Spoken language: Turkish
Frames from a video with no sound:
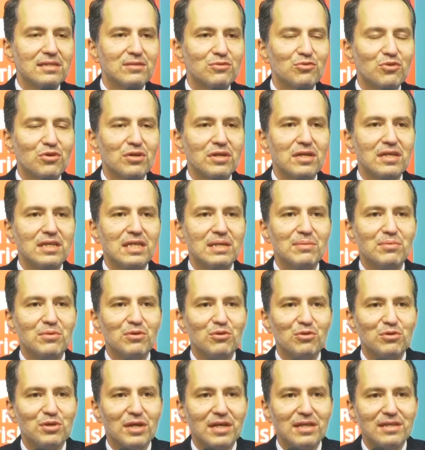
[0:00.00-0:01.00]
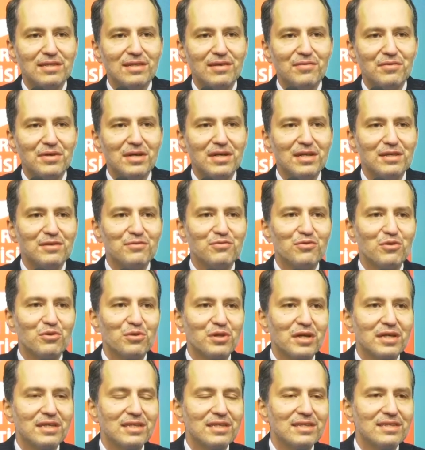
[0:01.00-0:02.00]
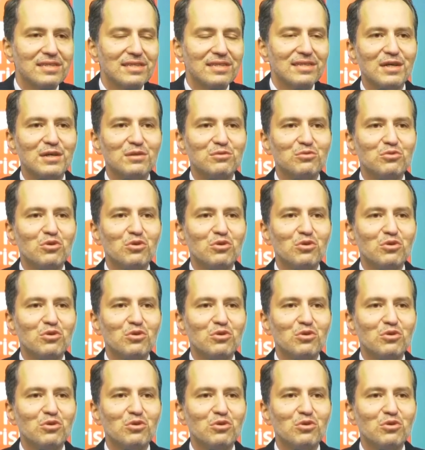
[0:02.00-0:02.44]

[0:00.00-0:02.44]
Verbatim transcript: Sonra 2017'de varlık fonuna girdi.